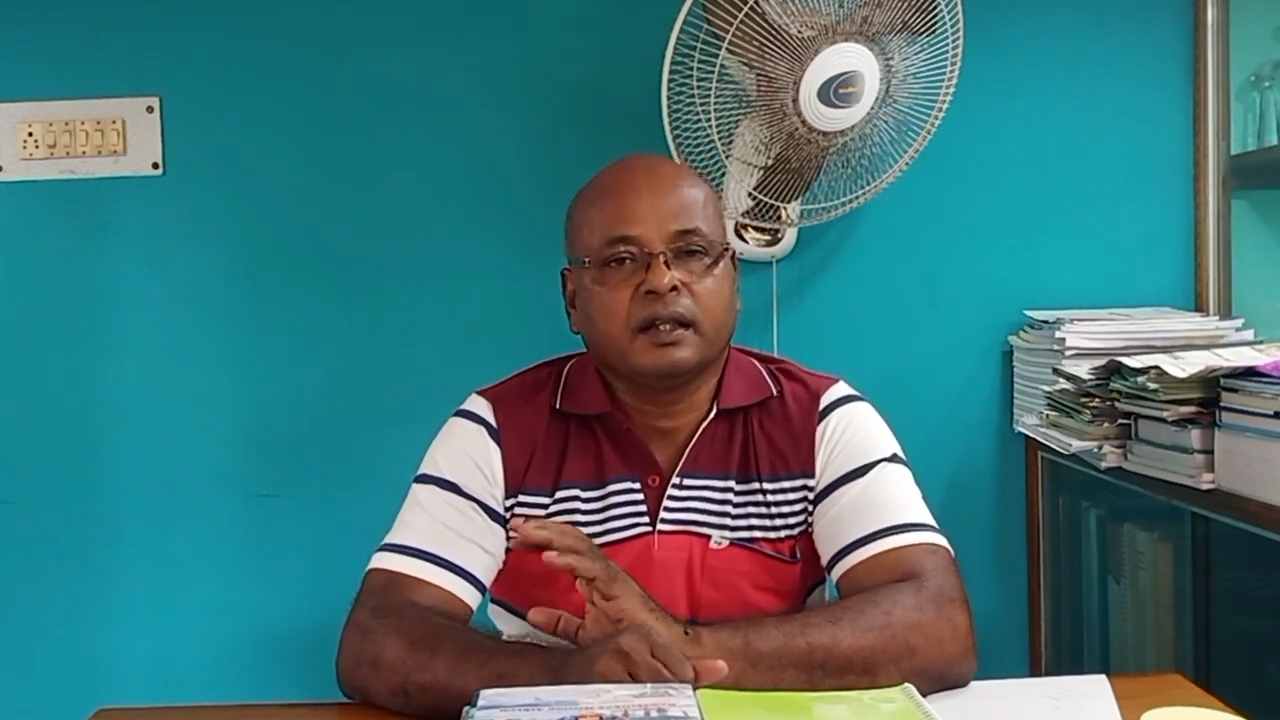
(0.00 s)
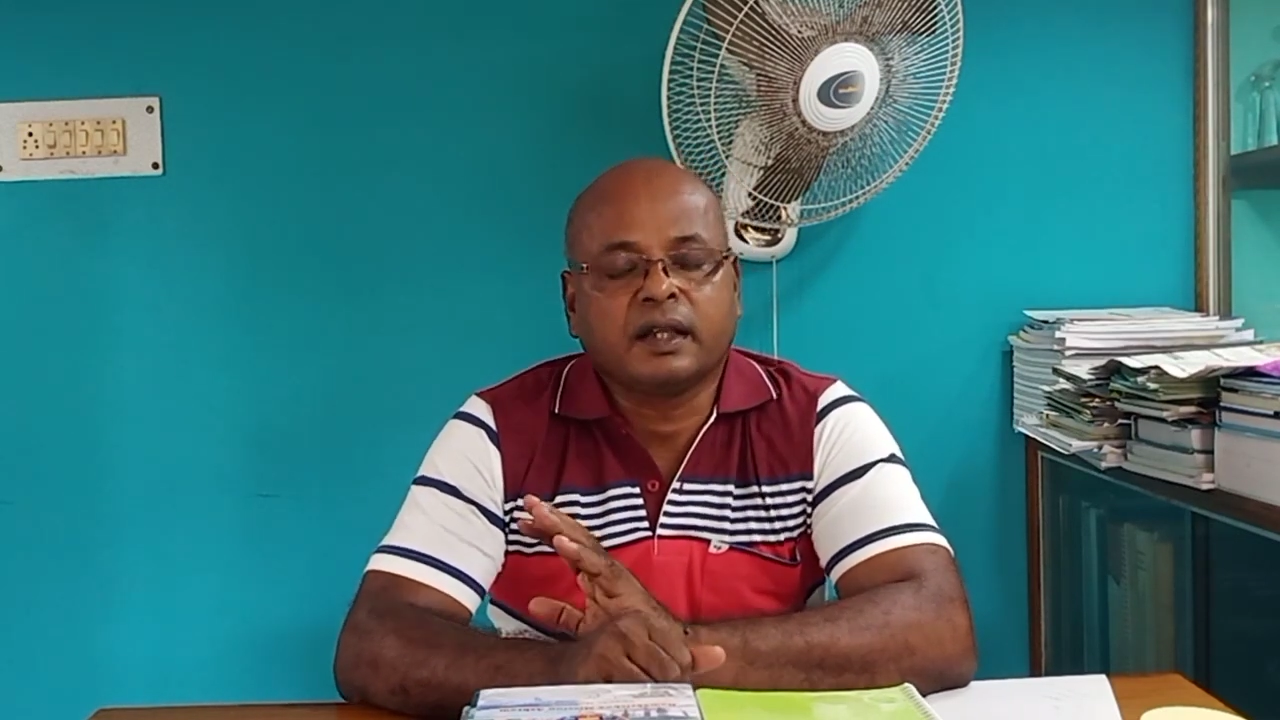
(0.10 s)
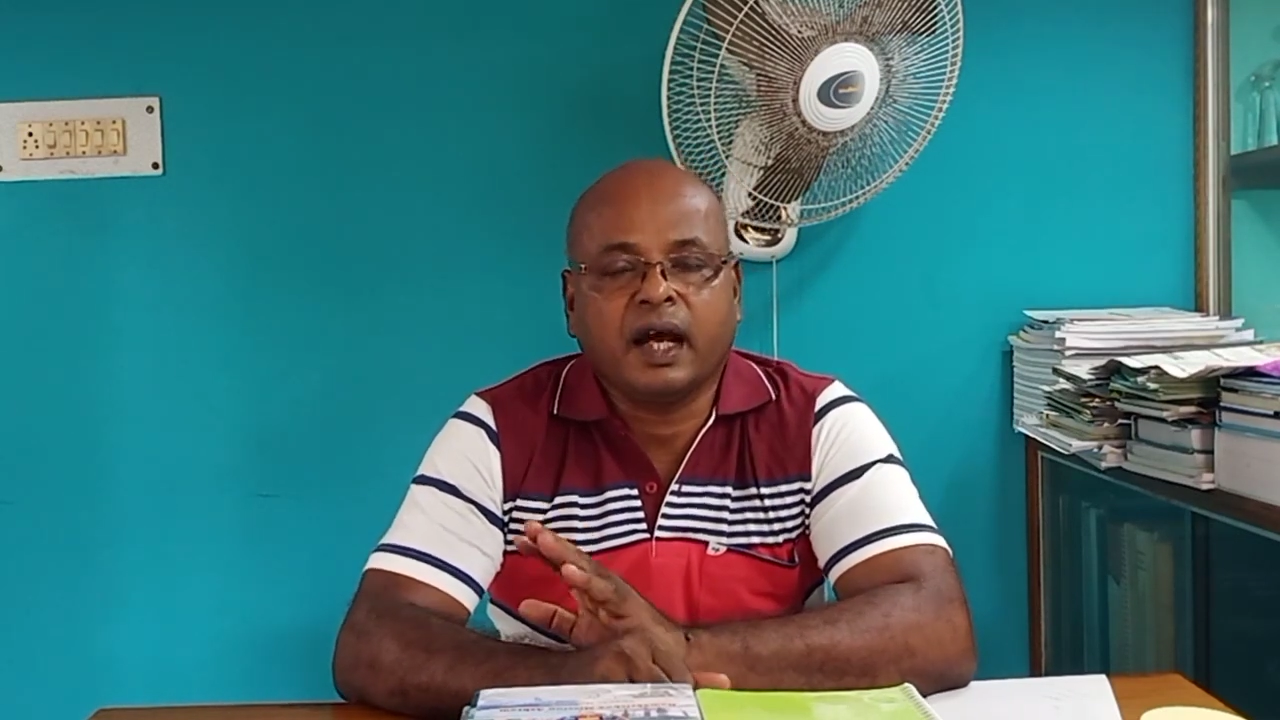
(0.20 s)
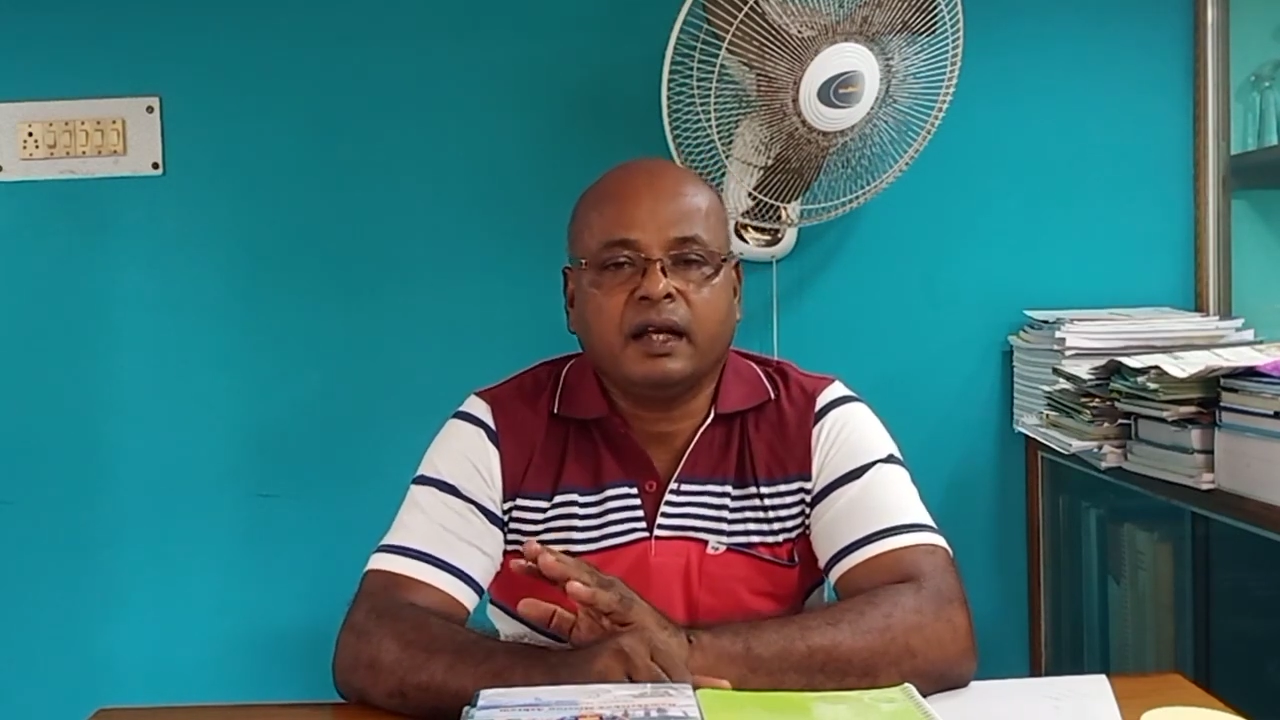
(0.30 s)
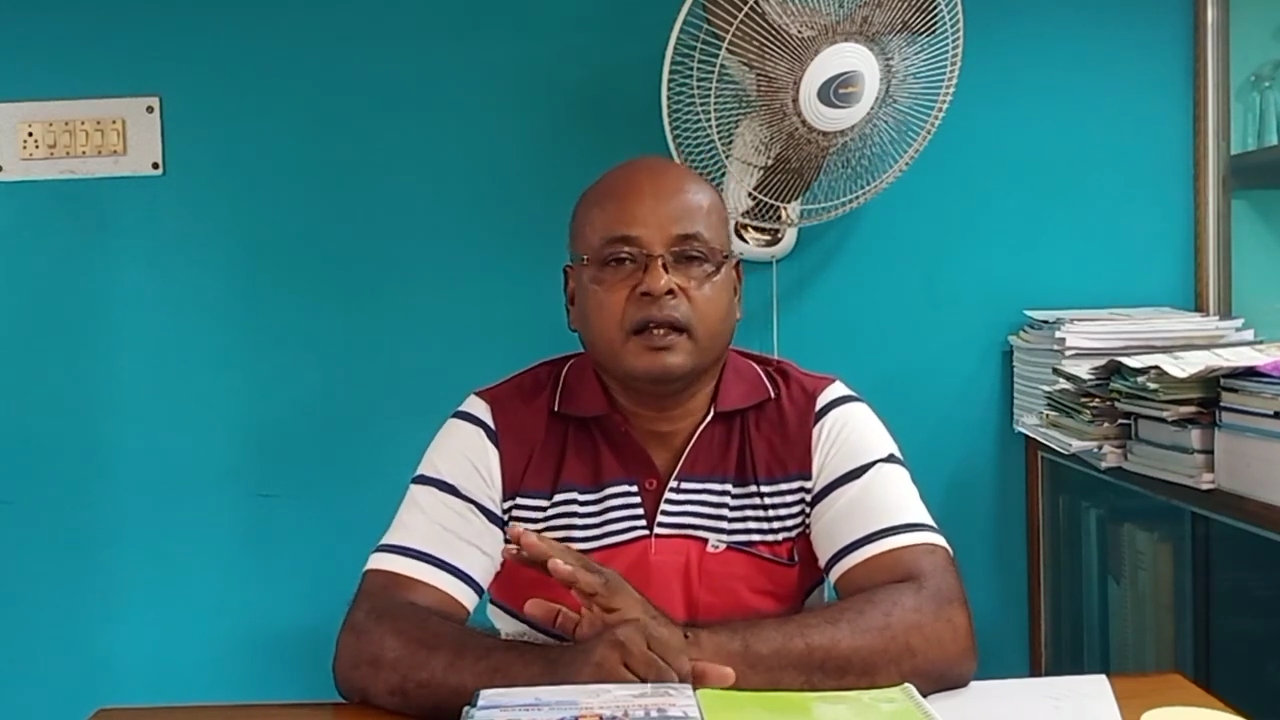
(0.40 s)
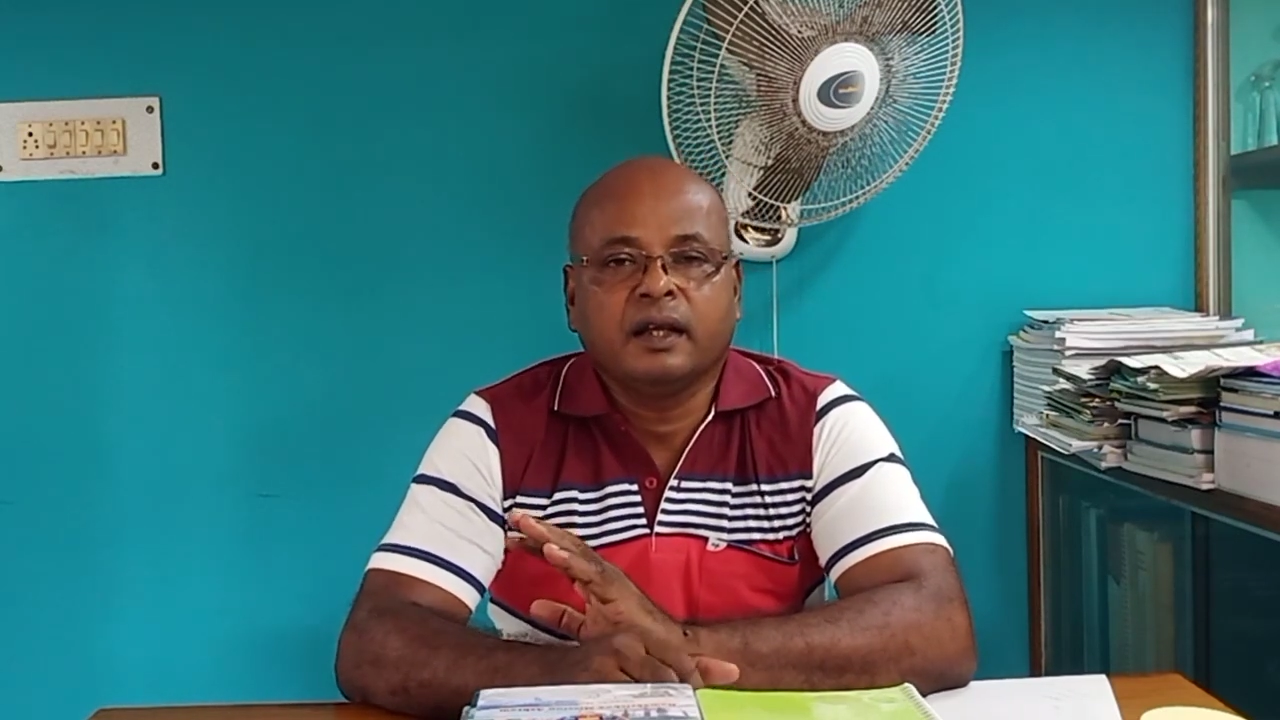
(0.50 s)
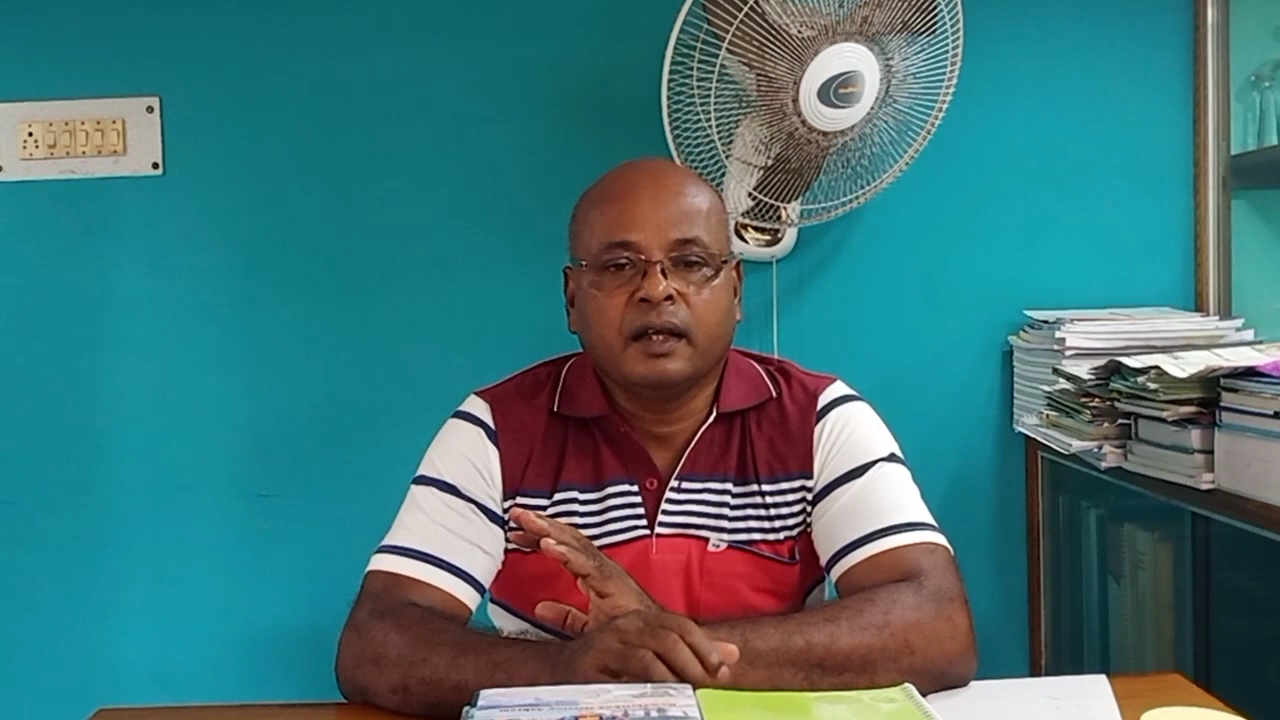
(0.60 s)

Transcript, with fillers: তার